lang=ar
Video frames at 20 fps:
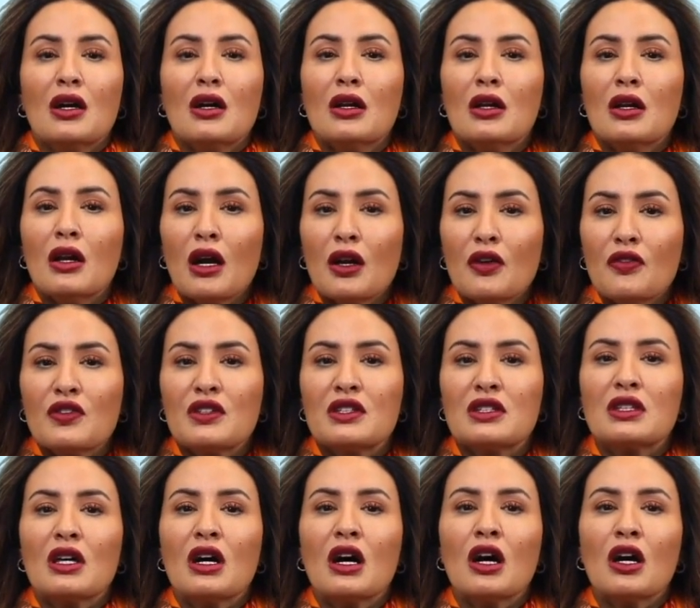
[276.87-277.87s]
اللايف
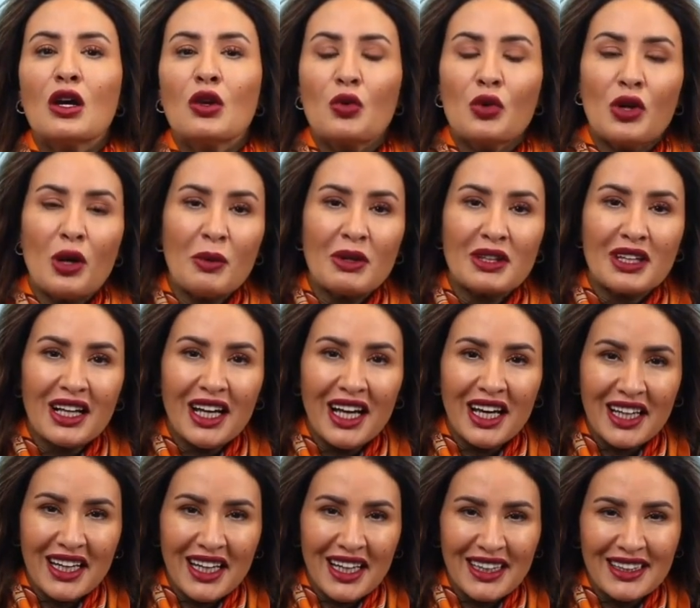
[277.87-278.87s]
ستايل ونمط
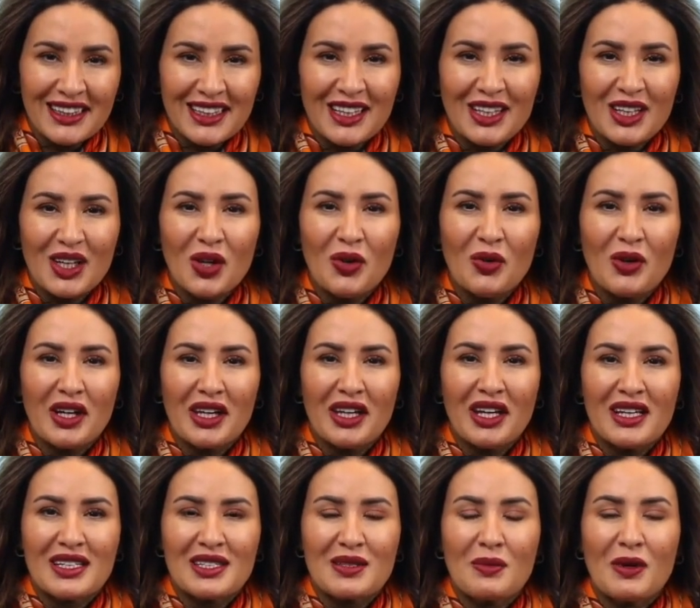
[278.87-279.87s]
الحياه اللي هو
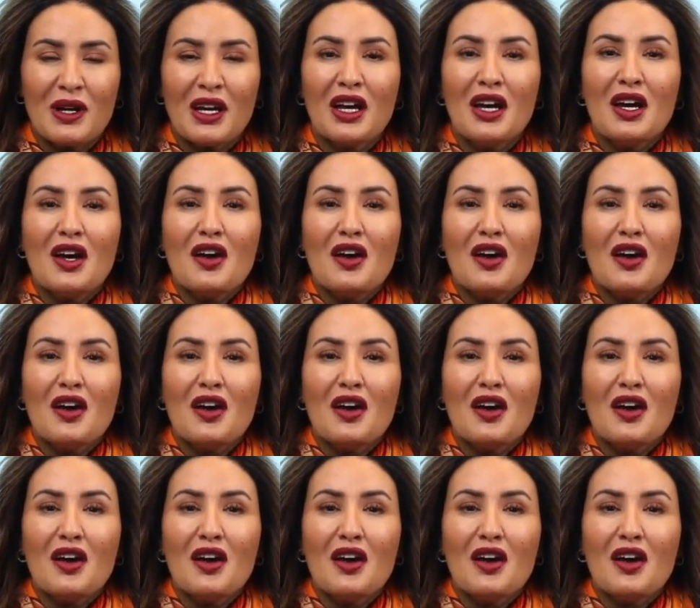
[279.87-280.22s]
يناسبه